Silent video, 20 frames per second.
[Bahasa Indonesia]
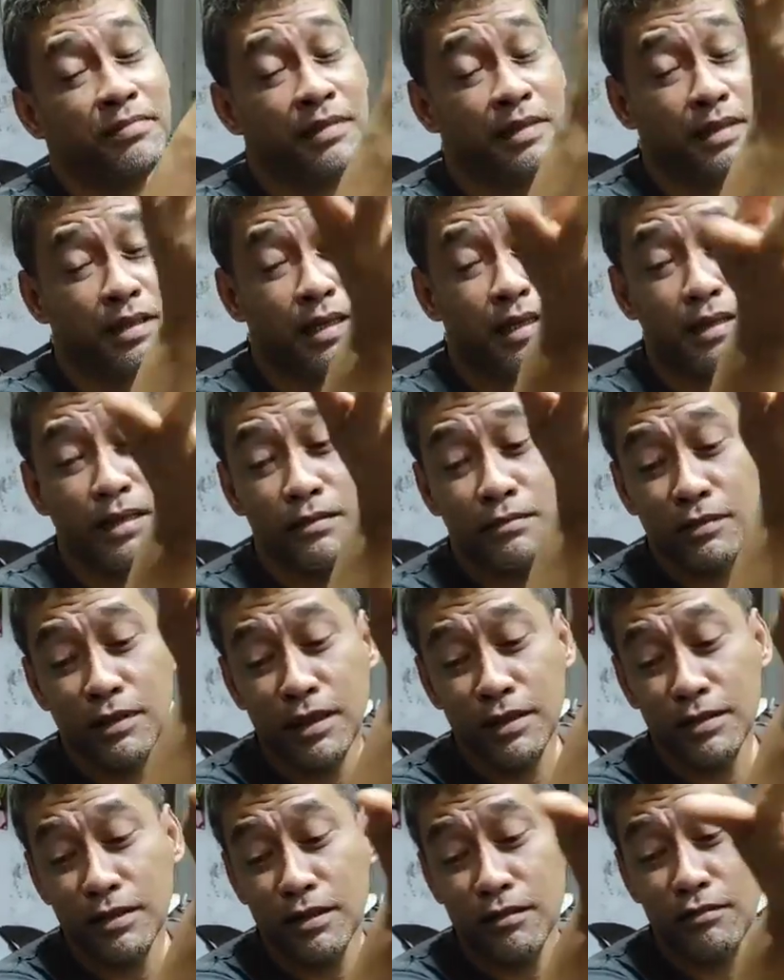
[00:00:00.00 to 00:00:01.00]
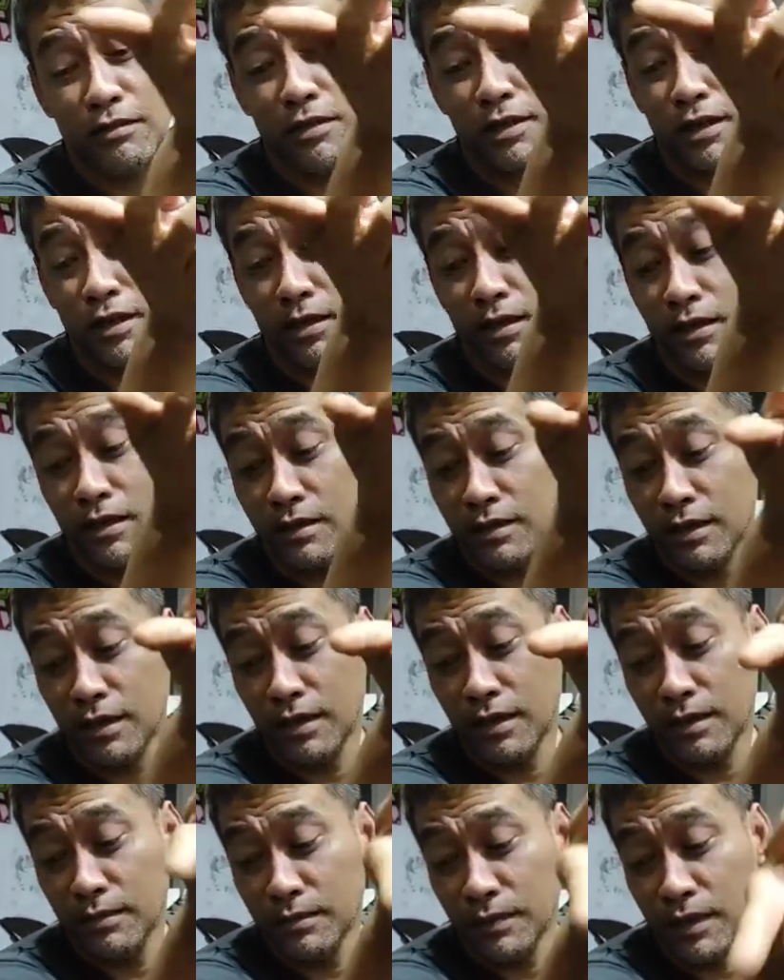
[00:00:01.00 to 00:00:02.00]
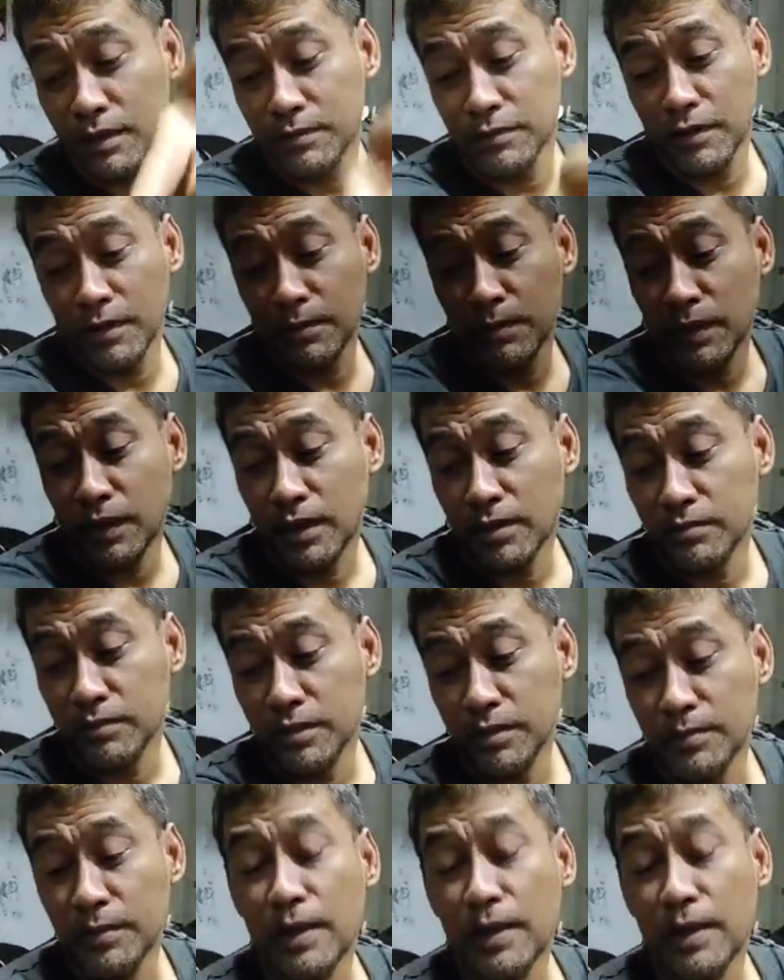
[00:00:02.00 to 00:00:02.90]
hmm. sekarang aku tanya aku kan nggak nggak nggak paham di